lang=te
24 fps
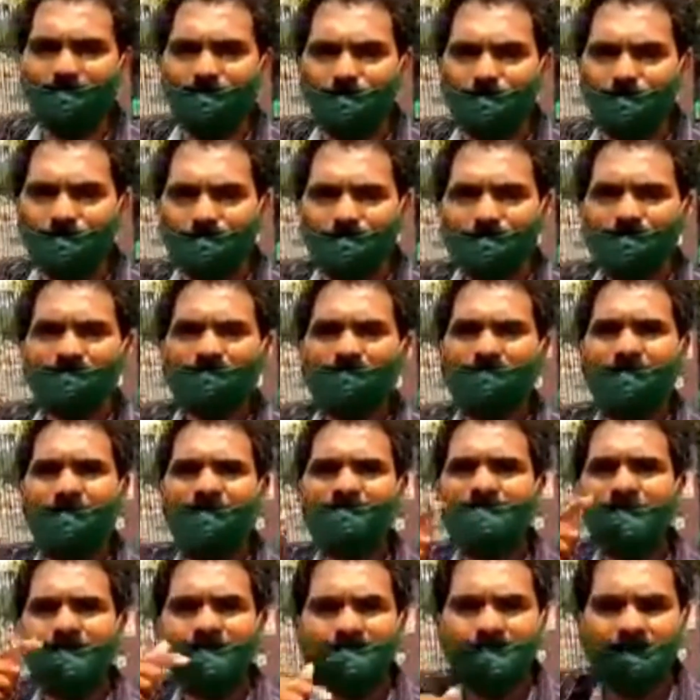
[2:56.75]
లేదు
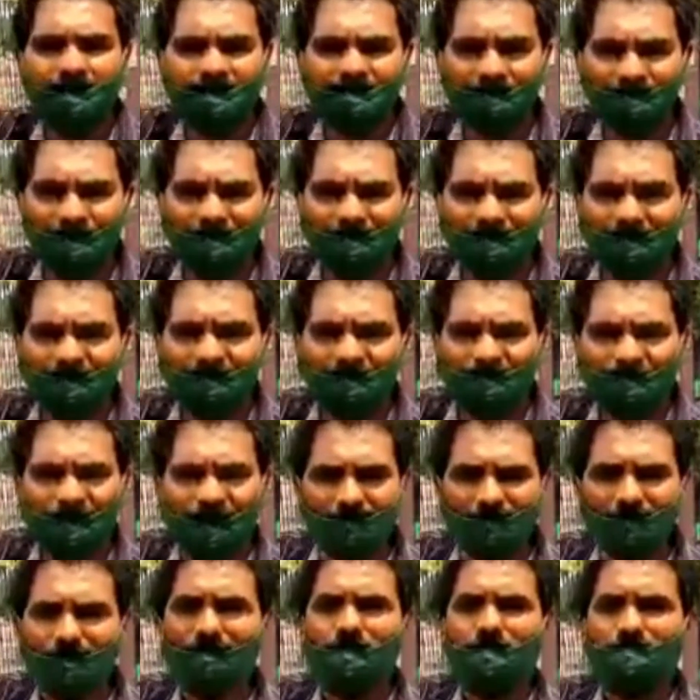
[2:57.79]
కేసీఆర్ గారిని
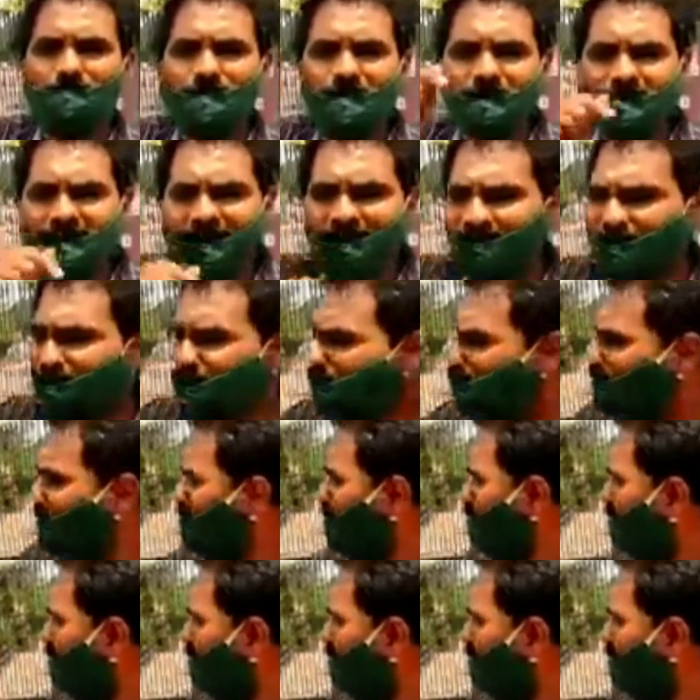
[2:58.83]
ప్రశ్నిస్తున్నాను మీరెందుకు